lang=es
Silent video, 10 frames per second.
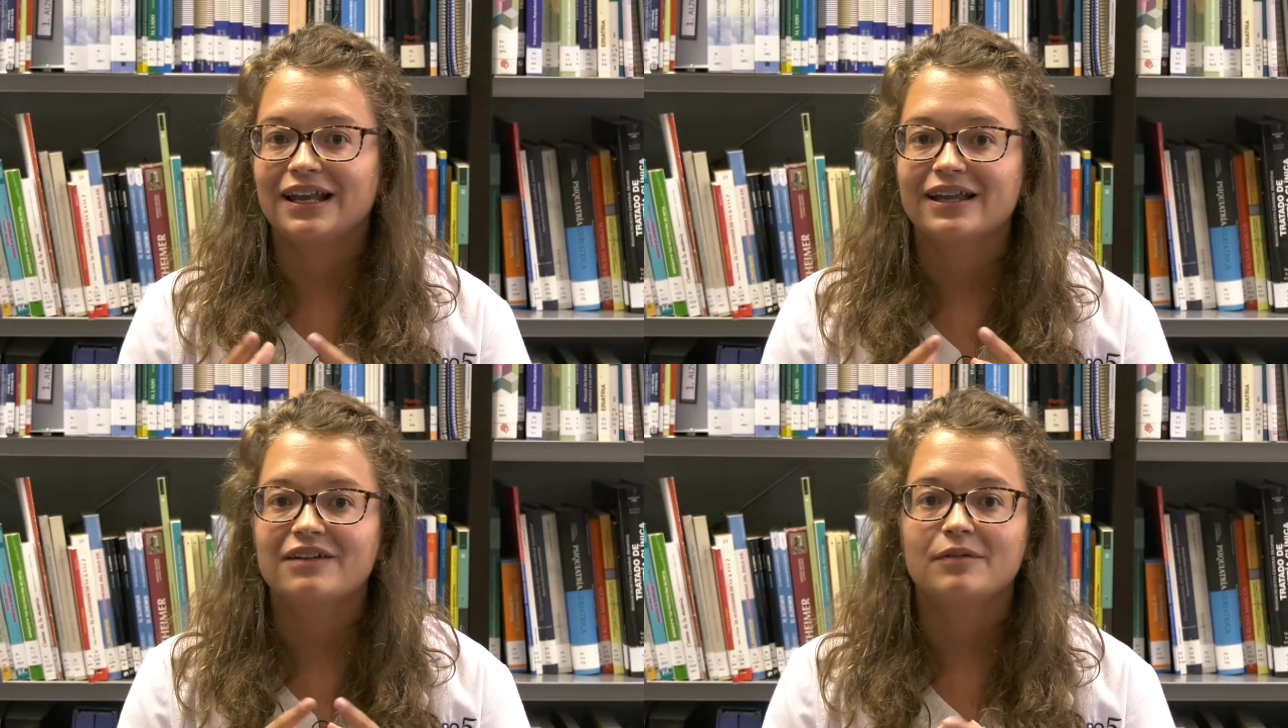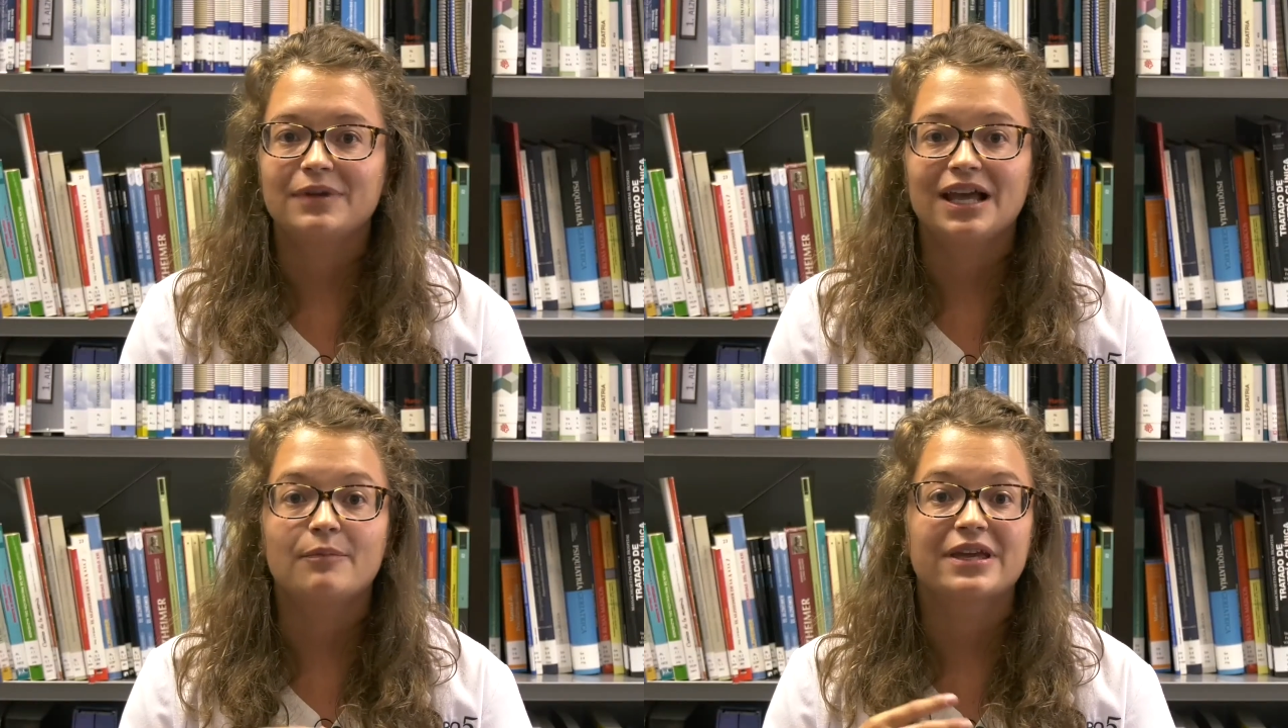el área de
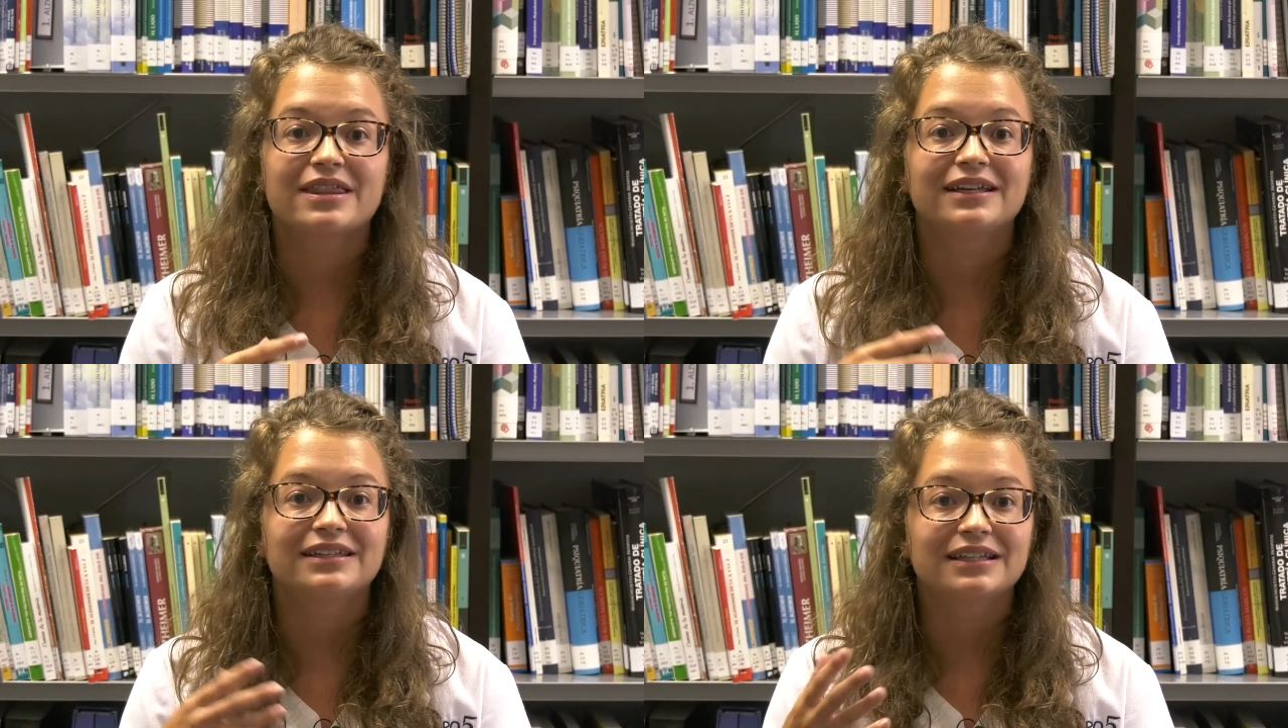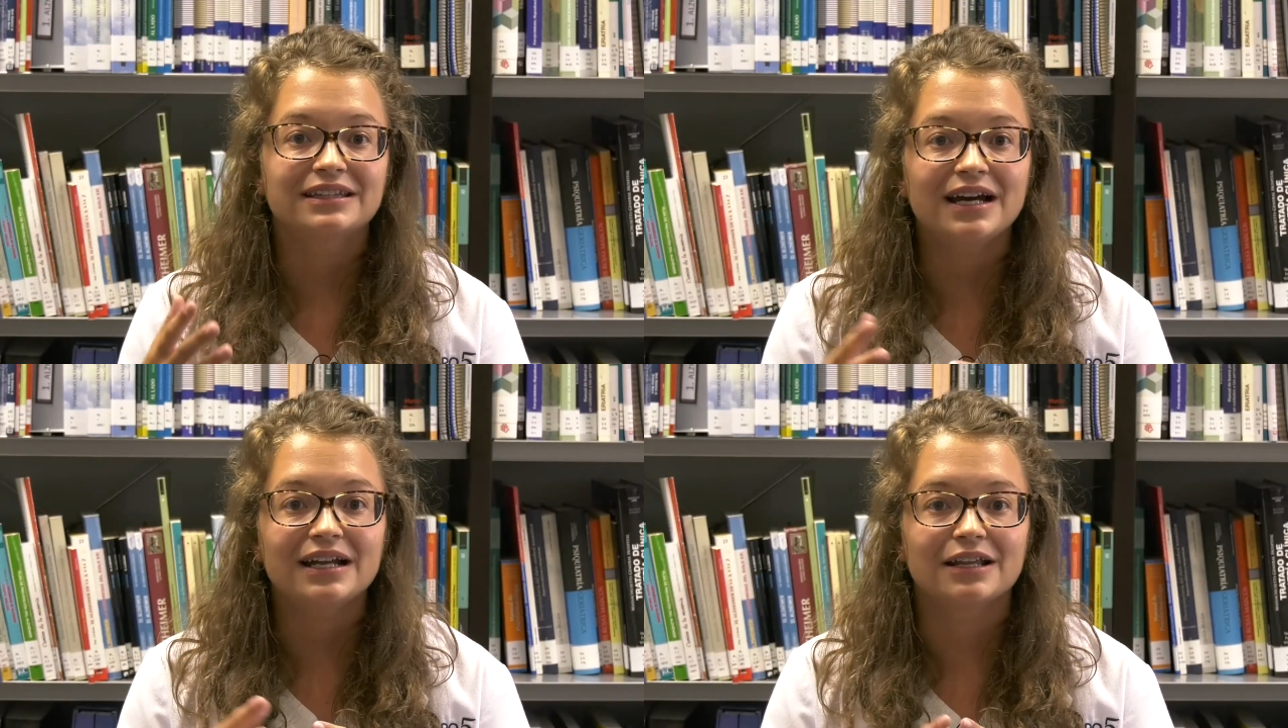familia empieza a
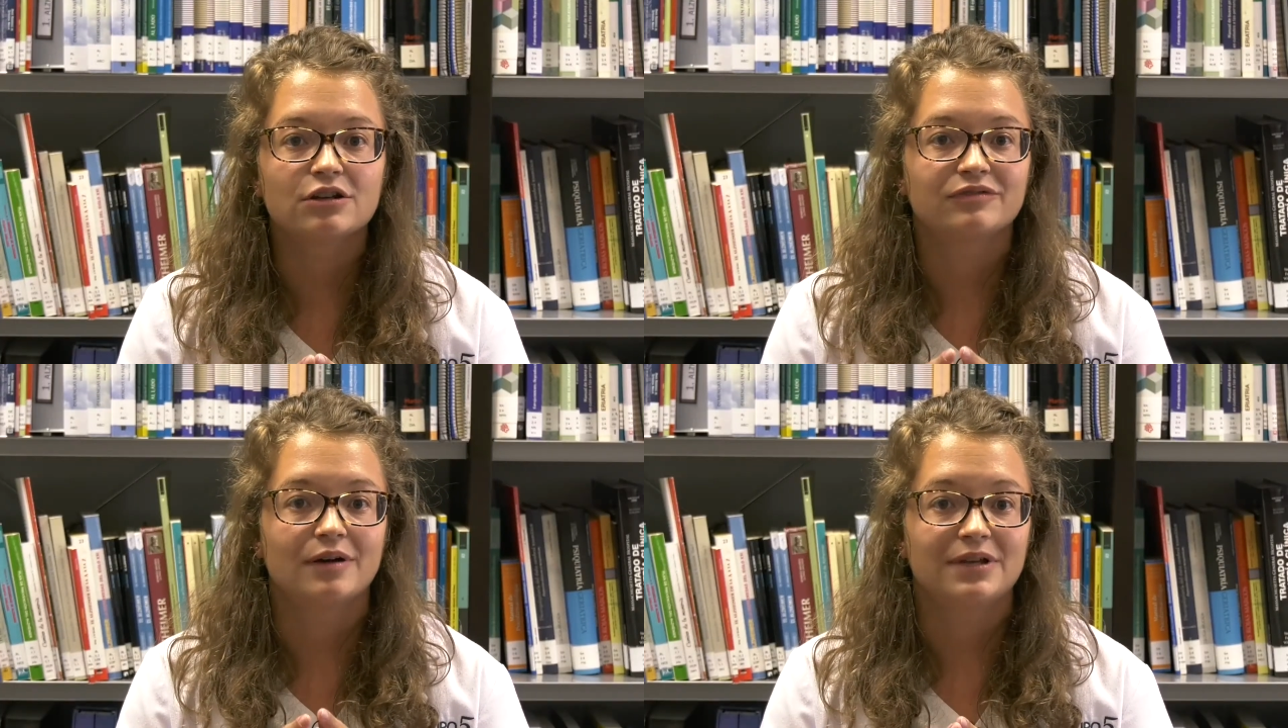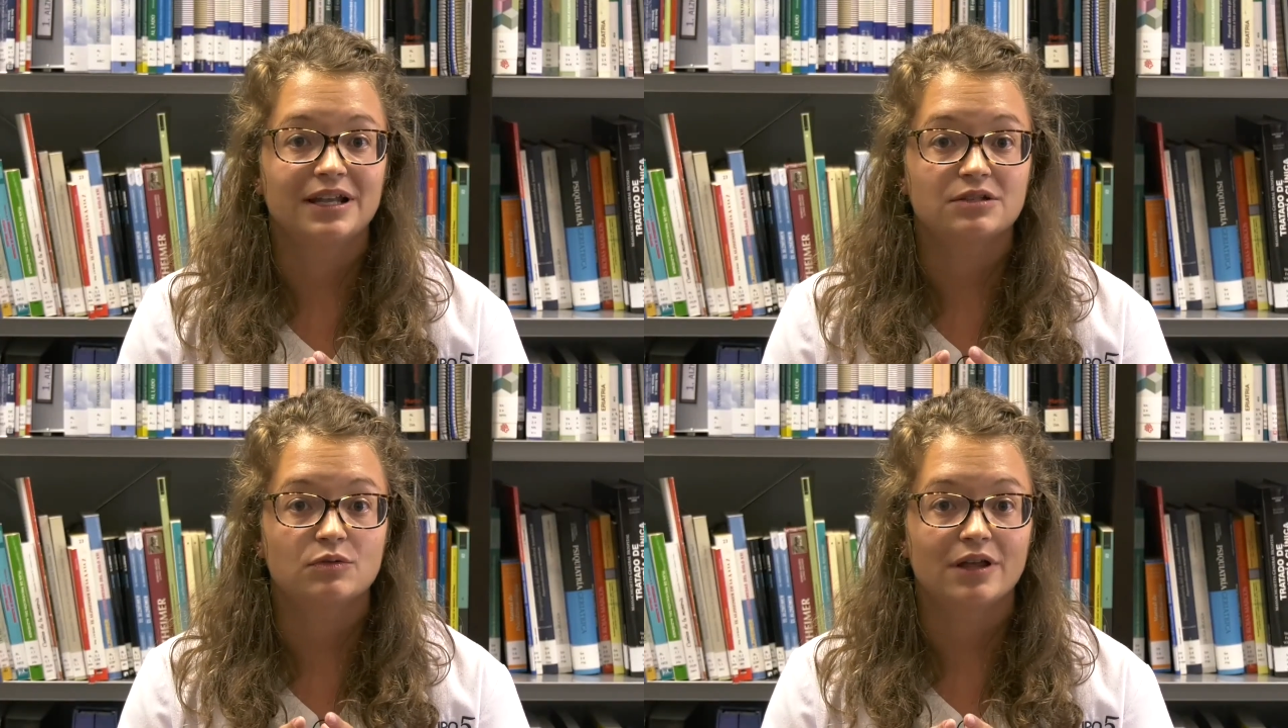detectar que los
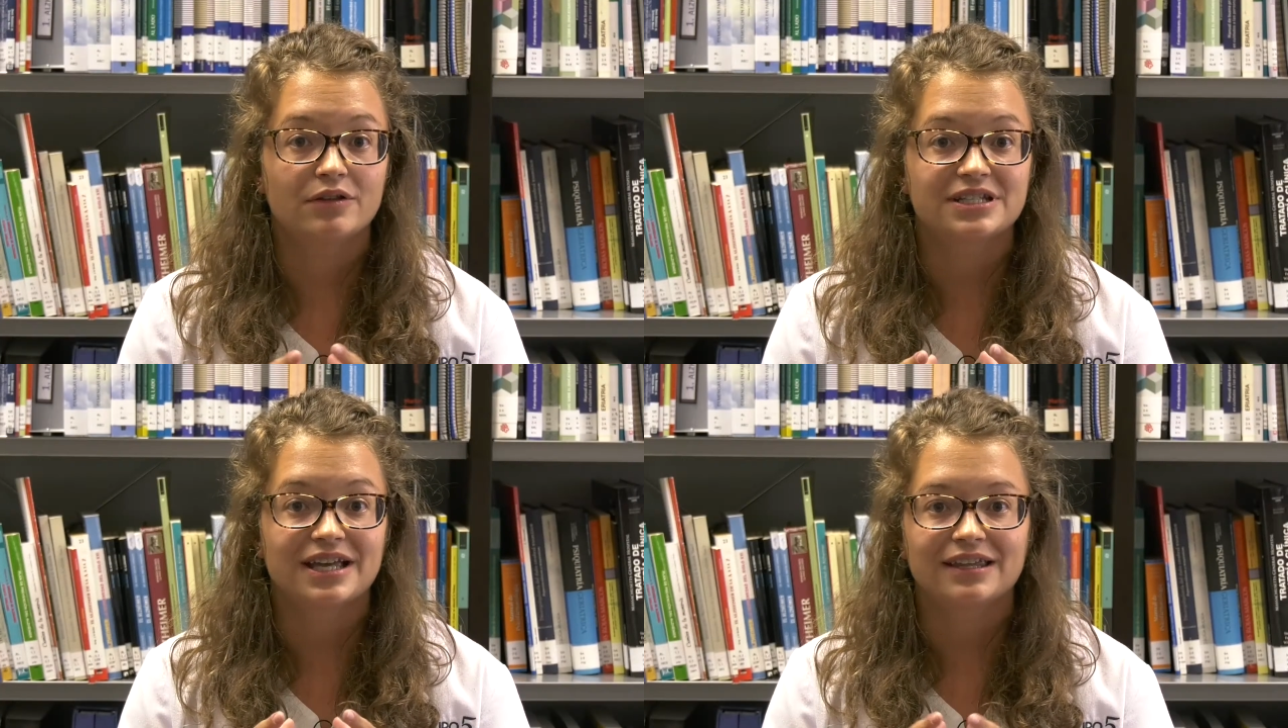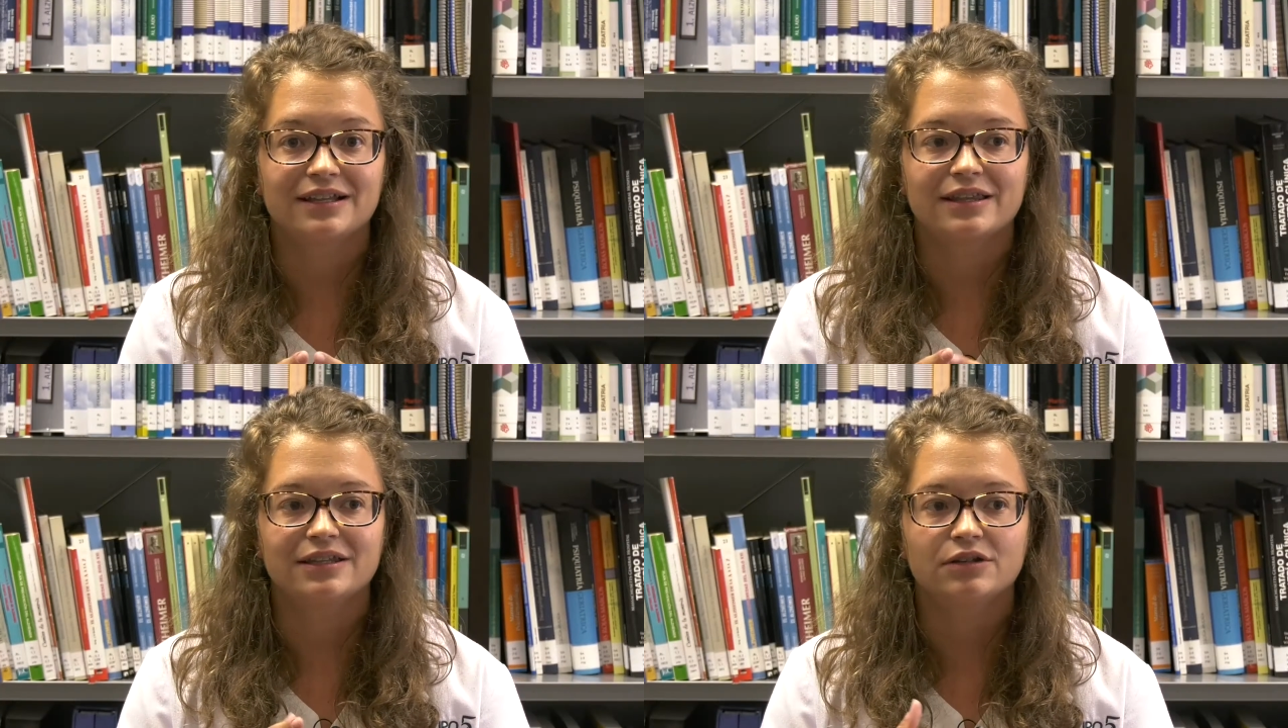familiares cuidadores de aquí
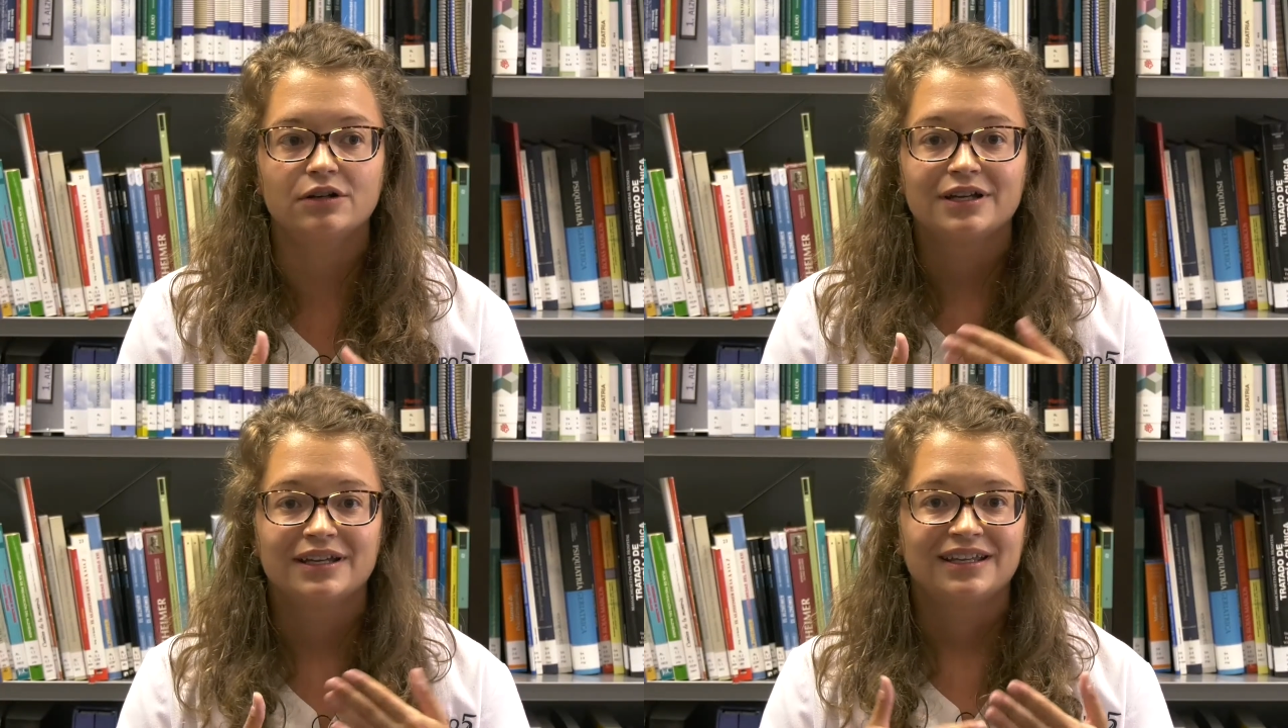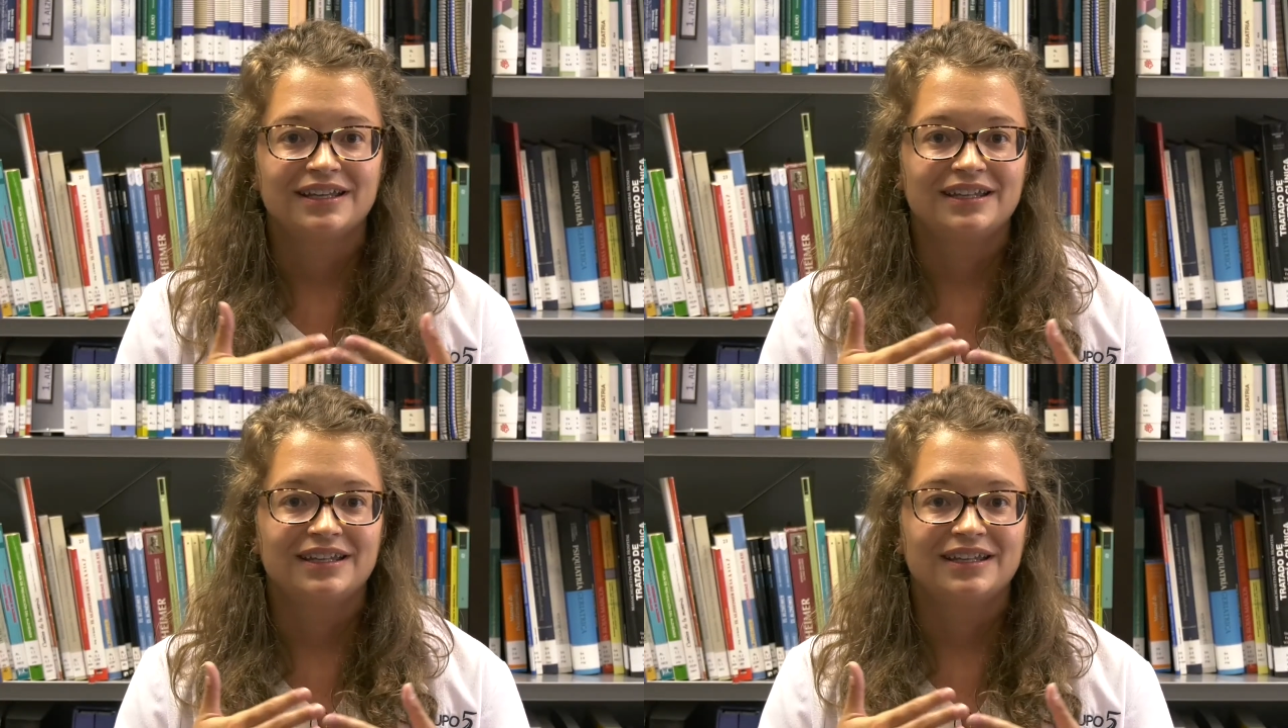del centro